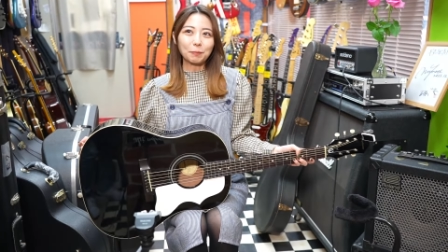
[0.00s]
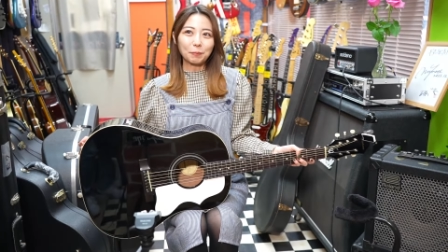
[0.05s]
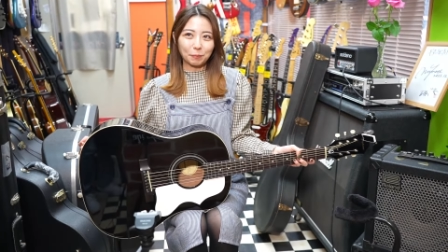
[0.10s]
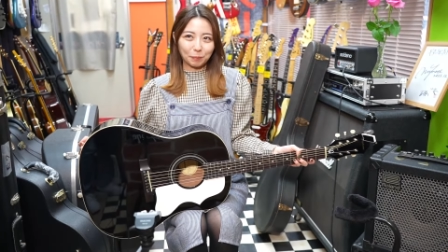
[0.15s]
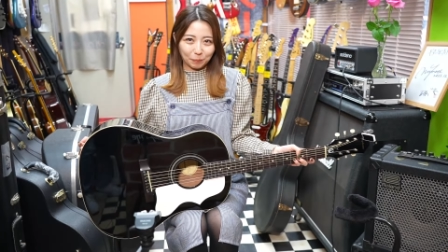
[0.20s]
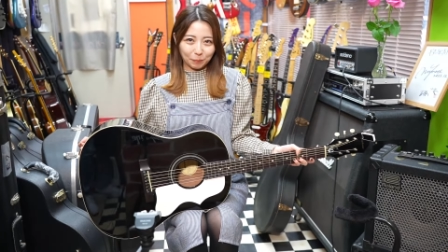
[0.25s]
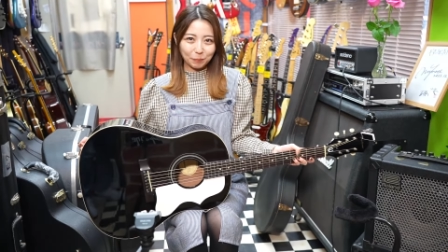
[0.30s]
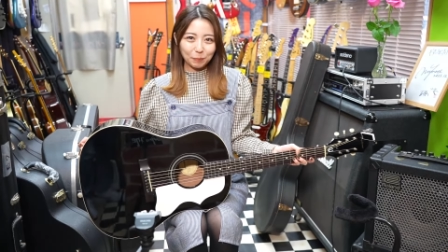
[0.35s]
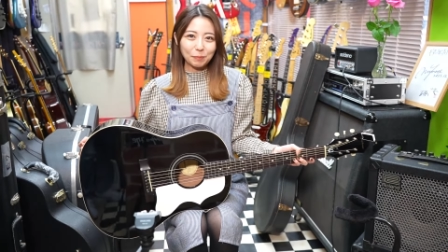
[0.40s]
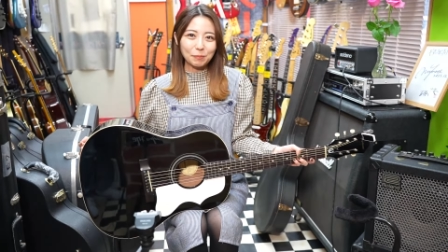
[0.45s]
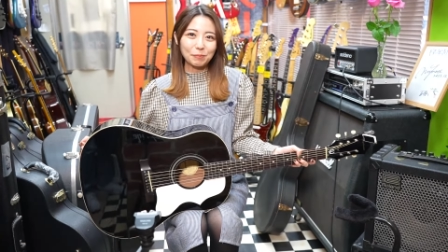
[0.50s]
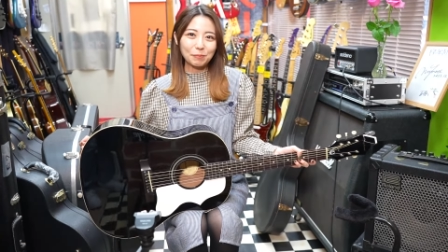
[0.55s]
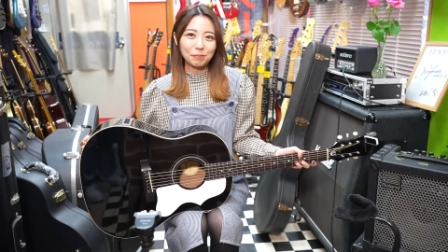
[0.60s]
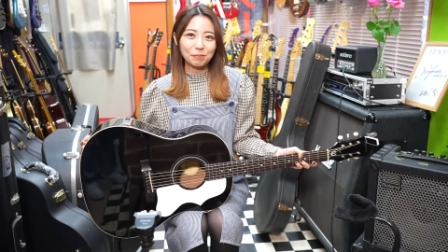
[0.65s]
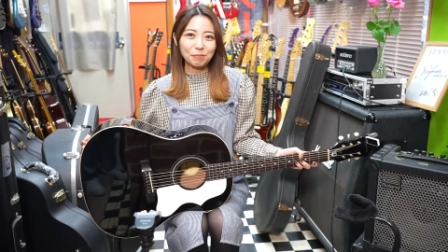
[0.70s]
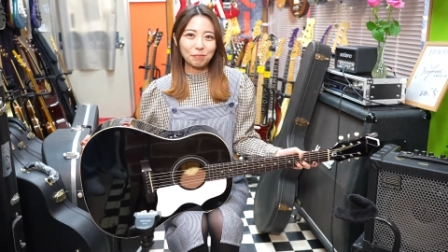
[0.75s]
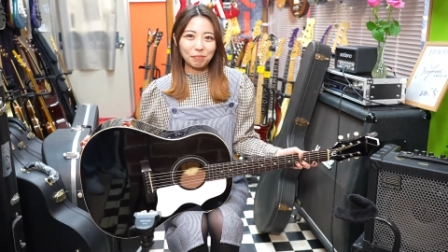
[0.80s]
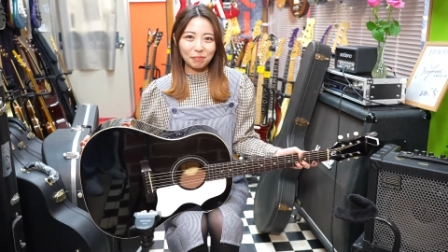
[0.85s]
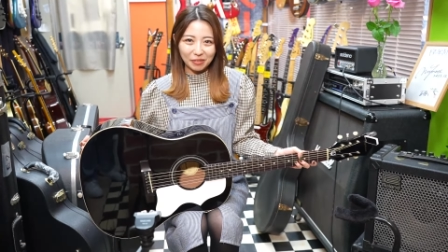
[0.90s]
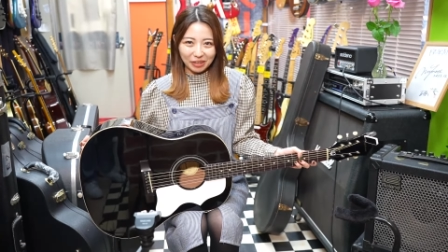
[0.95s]
新潟
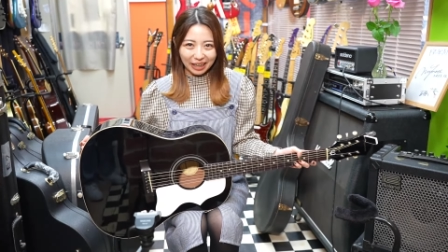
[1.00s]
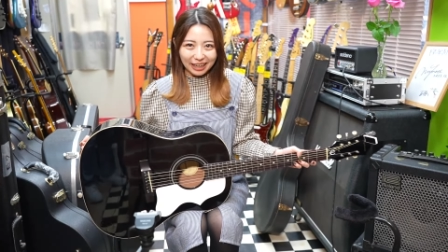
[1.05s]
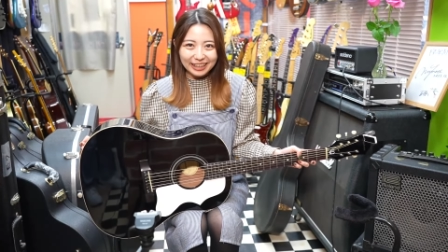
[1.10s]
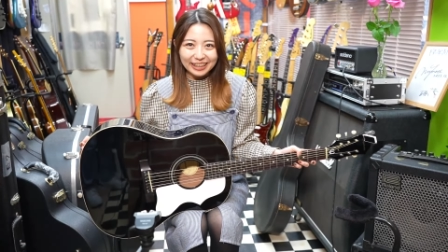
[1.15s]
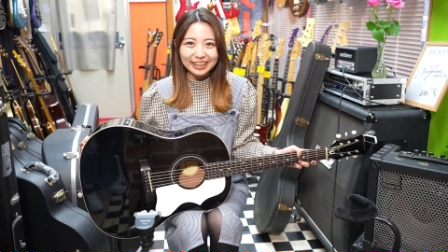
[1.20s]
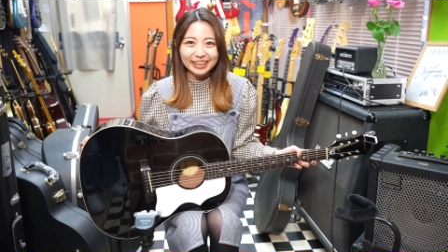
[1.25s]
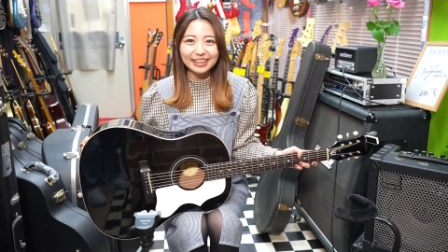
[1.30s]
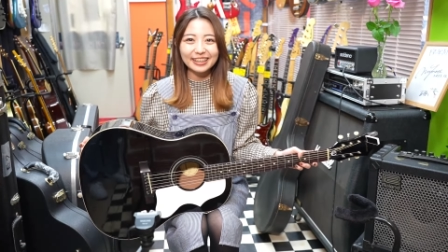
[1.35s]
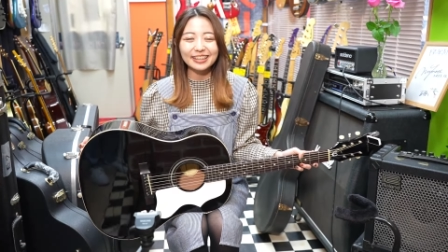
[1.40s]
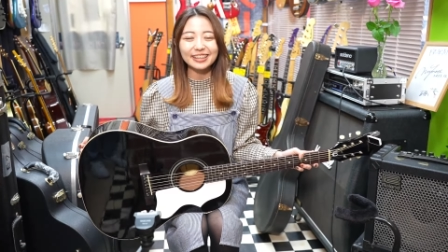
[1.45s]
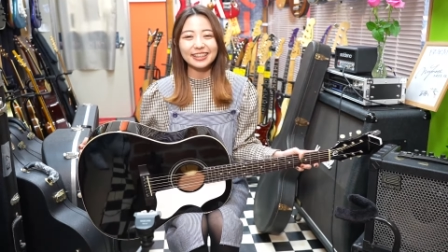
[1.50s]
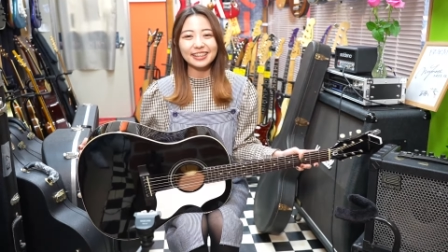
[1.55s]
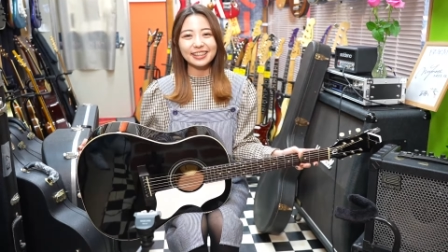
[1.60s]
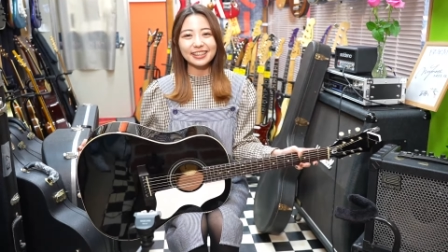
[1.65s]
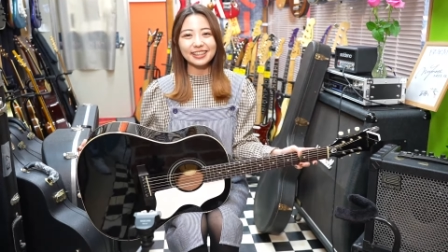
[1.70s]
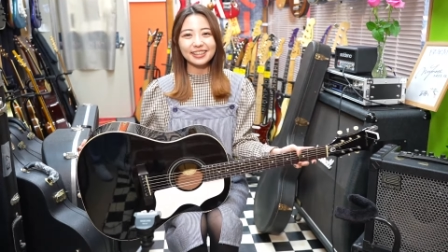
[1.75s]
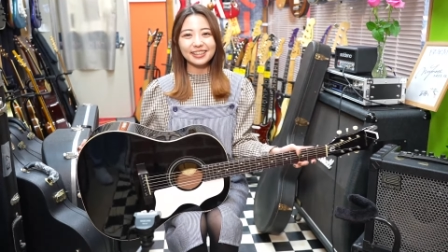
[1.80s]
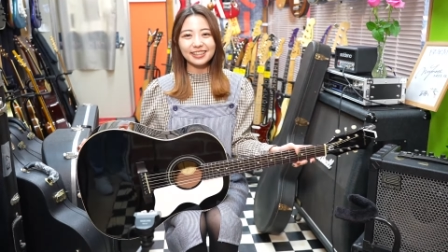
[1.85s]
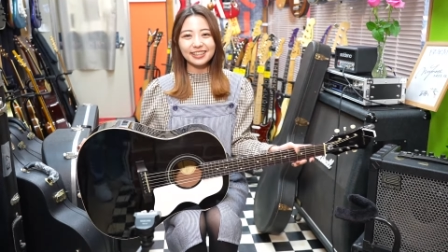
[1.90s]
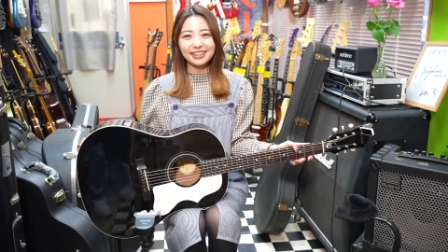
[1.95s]
にはいお
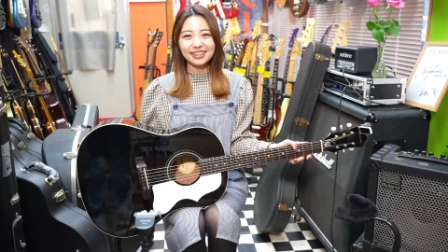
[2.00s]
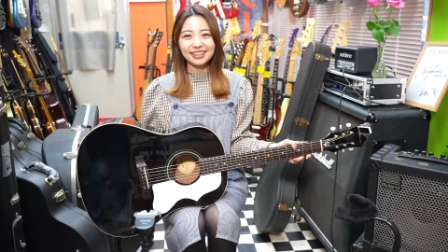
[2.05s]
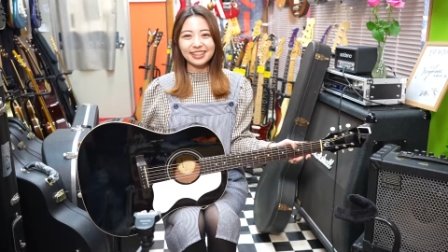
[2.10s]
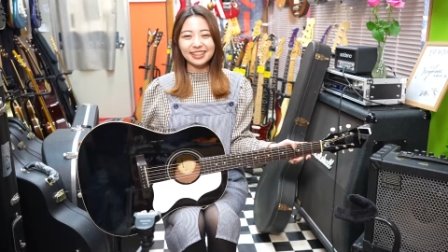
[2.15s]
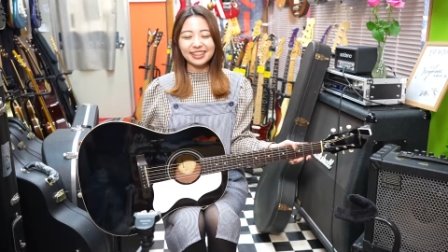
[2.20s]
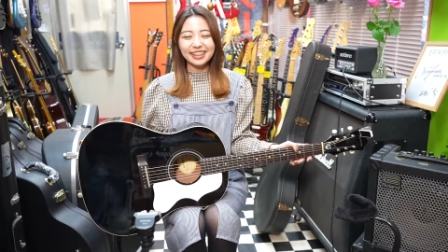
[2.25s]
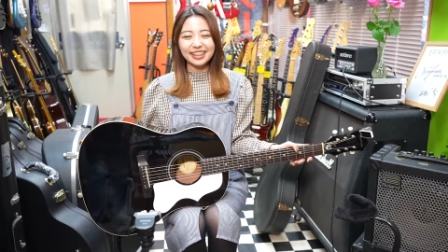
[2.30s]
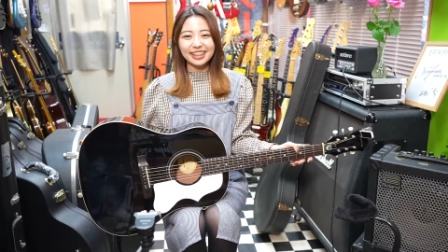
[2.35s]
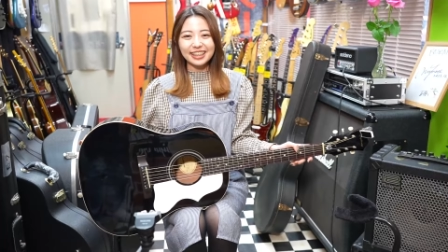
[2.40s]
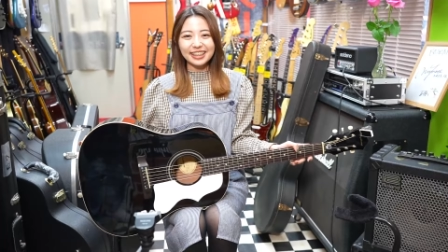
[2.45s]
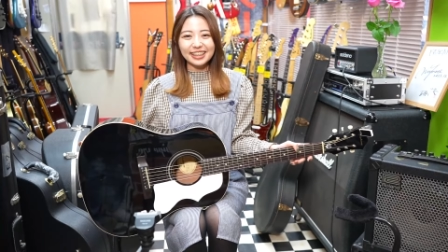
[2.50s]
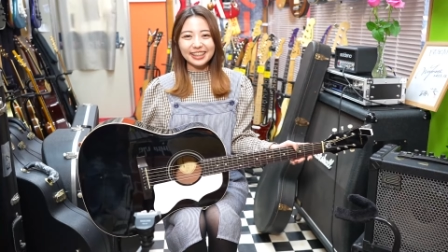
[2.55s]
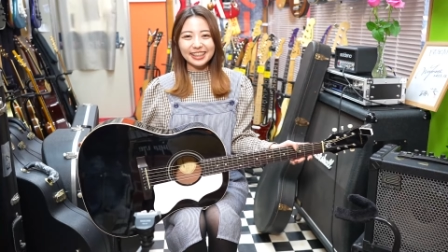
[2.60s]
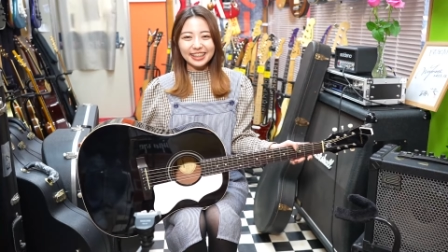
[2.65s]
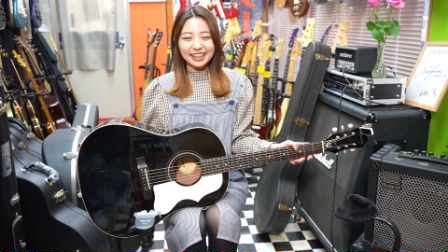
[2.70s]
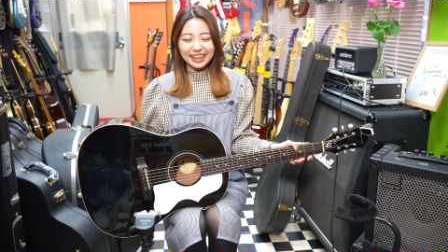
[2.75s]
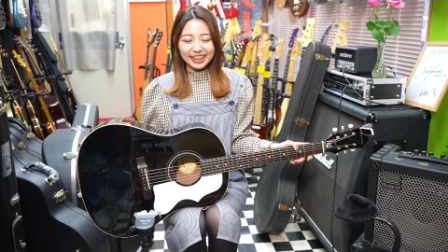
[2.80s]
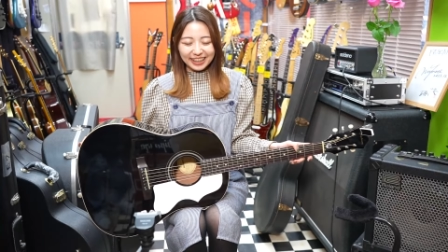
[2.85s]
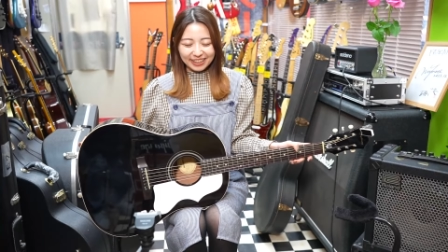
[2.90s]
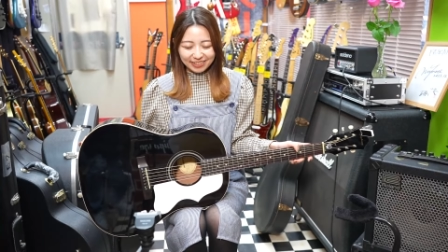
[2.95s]
めでとうございます